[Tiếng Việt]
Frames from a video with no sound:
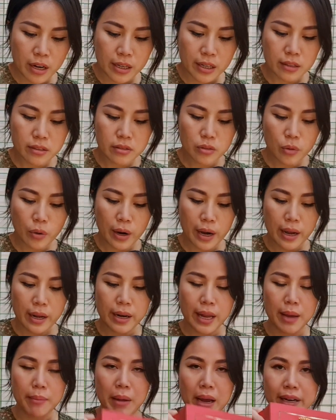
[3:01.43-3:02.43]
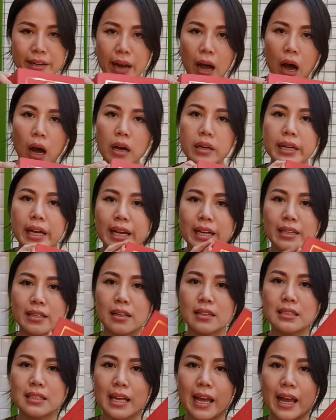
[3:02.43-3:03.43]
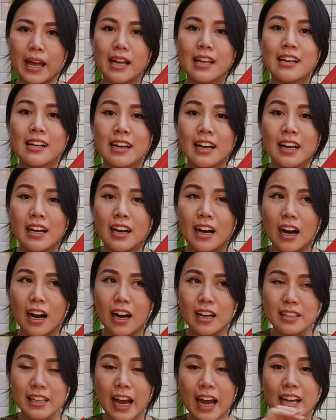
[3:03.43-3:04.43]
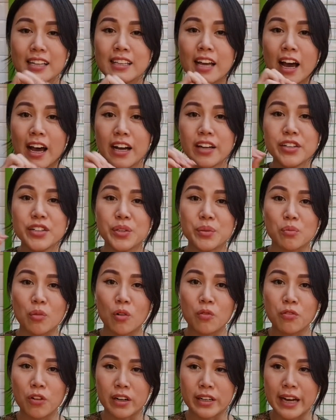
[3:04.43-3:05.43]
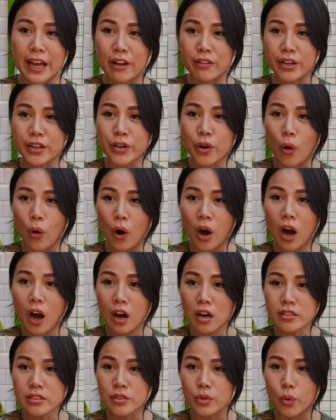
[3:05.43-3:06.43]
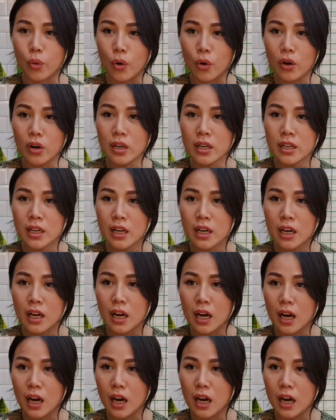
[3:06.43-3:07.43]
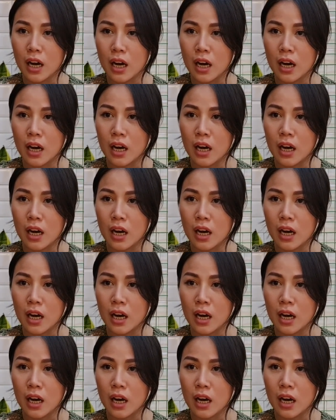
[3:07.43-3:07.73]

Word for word: về cái nước hoa đại bàng đỏ này, nó sẽ à, thay thế được một phần nào cái độ hot của à,